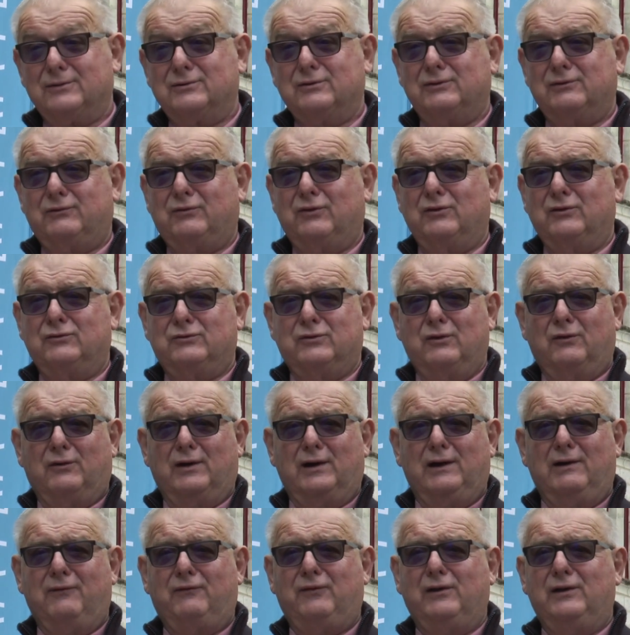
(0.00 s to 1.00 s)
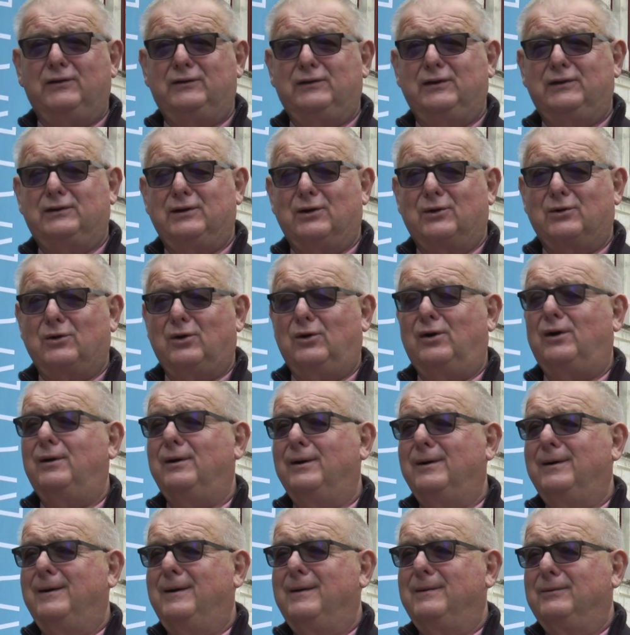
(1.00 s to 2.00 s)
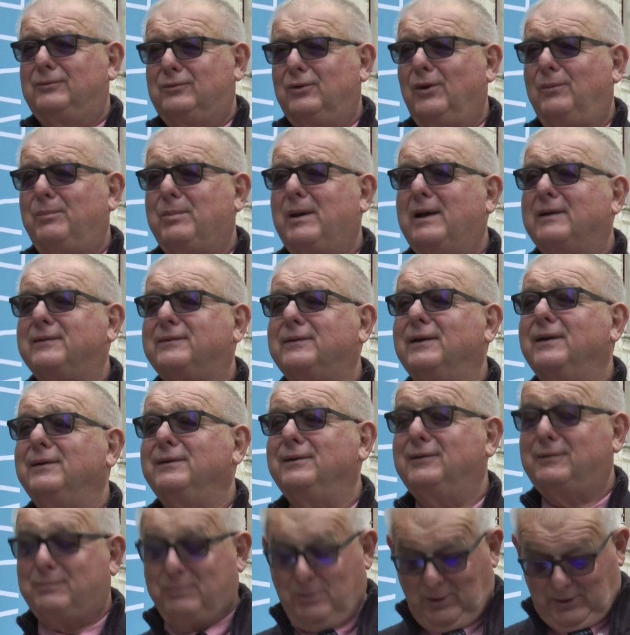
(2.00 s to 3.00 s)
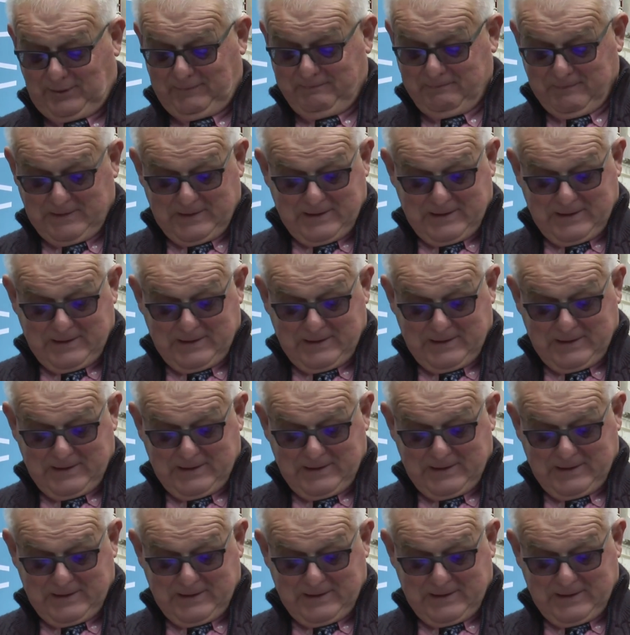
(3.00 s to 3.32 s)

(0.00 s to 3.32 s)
Il devrait les féliciter encore sur place, hein, n'est-ce pas